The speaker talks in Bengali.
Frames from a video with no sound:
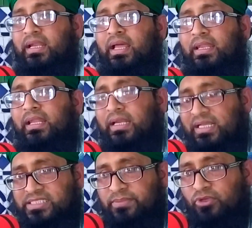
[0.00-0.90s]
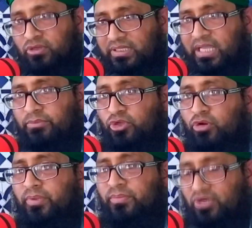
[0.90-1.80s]
তারা আল্লাহর কাছে বড় দামি
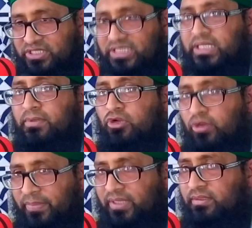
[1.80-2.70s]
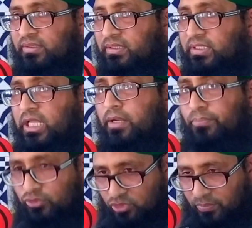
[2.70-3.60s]
হবে মর্যাদাবান হবে তারা
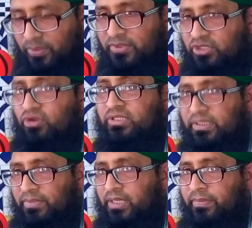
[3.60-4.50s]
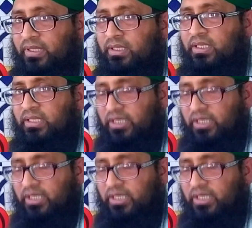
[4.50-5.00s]
পুত পবিত্র হতে পারবে